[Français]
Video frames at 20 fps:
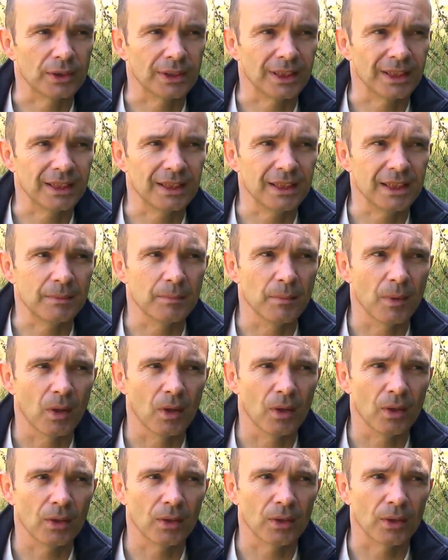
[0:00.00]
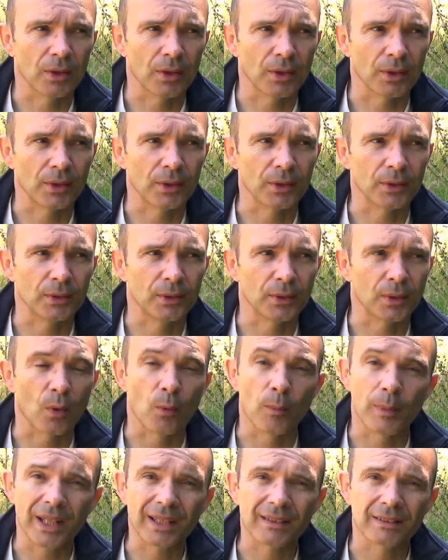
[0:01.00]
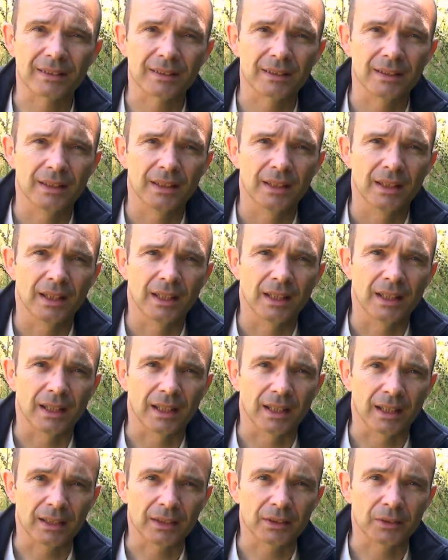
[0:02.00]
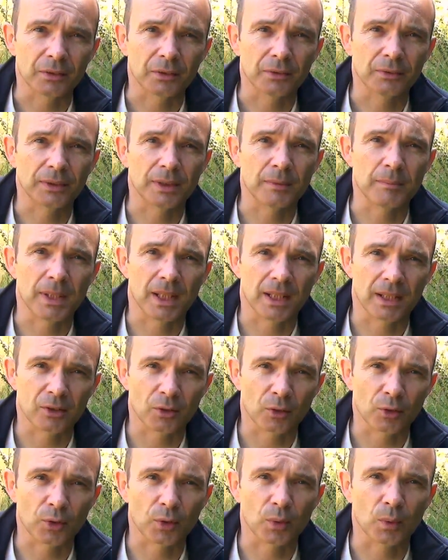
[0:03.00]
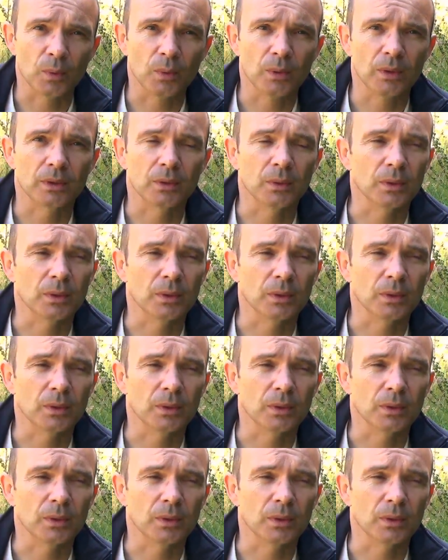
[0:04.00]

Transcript: techniquement euh, de complexe, hein, de faites bien attention.